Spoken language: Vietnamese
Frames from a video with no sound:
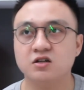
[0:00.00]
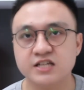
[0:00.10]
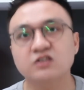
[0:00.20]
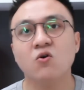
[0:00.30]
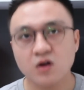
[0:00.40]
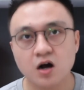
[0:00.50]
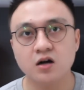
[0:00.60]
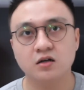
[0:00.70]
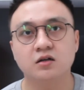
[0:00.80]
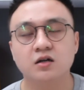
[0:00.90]
nó sẽ tốt
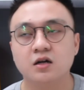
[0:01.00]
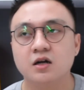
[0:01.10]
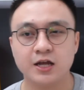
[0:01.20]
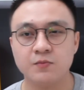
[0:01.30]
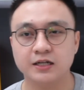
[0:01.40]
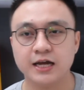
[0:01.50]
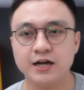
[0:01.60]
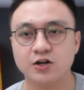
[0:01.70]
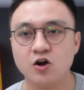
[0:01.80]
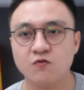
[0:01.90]
hơn theo mình
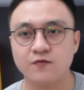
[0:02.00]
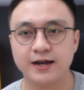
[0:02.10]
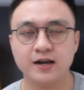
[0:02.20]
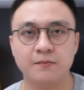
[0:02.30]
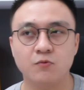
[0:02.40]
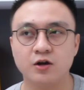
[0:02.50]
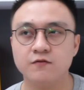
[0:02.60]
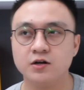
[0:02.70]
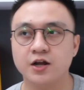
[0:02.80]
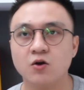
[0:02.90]
thấy là nó không phải là một cái
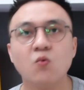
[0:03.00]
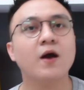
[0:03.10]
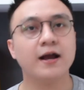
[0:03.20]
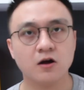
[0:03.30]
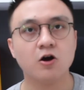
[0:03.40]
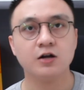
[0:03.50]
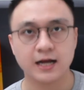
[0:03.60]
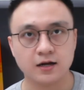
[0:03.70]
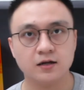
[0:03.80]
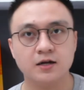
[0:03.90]
vấn đề nó quá khó
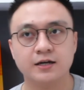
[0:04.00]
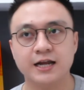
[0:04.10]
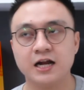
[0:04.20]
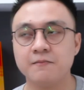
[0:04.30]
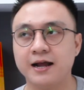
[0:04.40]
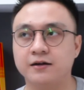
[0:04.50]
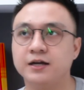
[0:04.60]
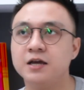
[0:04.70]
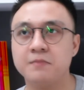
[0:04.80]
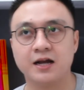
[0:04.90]
khăn để các bạn
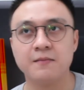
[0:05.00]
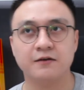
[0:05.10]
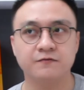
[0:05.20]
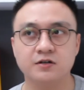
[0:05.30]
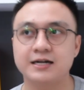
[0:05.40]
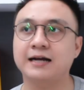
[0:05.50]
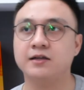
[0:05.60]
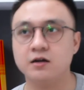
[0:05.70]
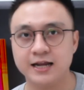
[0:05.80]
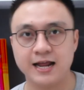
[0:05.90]
khi mà các bạn vừa
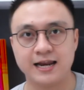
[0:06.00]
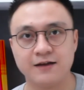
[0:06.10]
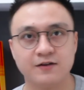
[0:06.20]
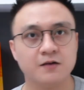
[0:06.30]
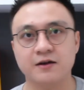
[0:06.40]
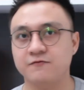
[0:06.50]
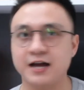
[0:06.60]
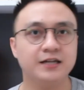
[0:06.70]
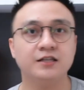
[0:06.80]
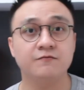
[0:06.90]
đặt chân đến Hà Lan và các bạn
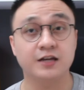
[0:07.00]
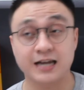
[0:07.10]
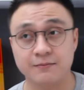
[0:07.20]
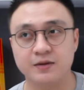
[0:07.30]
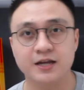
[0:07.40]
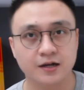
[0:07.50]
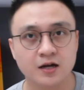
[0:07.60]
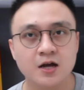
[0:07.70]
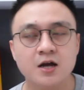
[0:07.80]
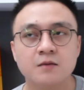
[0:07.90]
phải đi tìm việc làm liền
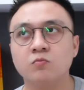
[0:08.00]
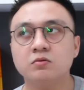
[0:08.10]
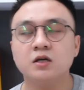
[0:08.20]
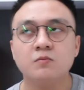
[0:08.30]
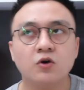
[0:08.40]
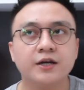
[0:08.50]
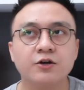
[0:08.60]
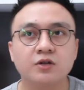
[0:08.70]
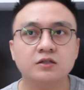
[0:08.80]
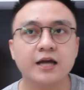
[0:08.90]
cũng như một cái
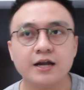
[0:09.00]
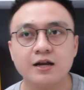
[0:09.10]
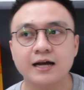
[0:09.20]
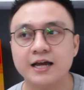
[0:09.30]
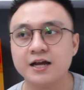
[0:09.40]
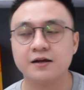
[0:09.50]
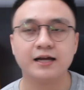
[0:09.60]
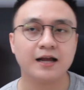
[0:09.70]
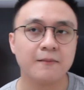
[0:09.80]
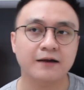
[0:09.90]
điều thực tế đó là khi
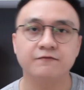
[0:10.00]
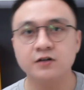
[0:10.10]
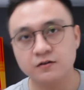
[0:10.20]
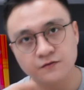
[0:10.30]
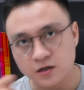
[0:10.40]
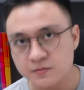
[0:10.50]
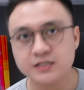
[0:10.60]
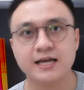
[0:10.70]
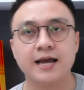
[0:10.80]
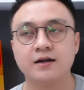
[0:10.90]
các bạn vừa vừa
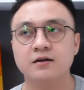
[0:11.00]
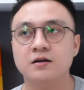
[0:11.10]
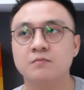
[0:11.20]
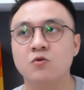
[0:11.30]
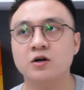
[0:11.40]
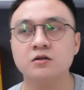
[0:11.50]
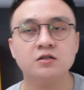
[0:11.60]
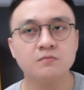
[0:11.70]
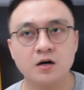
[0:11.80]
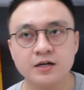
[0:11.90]
mới sang một đất
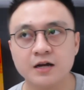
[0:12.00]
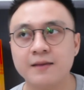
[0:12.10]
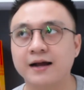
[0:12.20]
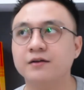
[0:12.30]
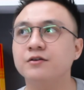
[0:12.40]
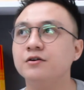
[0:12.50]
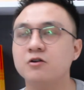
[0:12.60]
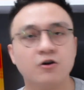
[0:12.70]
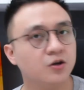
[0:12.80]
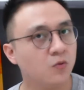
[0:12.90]
nước mới các bạn chưa
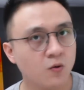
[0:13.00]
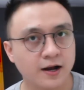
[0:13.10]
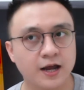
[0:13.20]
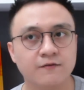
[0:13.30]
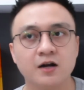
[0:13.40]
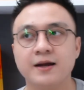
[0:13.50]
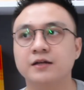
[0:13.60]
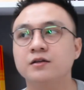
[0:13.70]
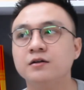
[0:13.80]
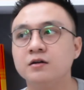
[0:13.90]
có những mối quan hệ và các bạn
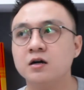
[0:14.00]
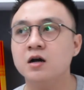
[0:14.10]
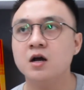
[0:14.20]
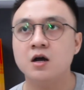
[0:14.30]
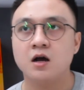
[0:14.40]
chưa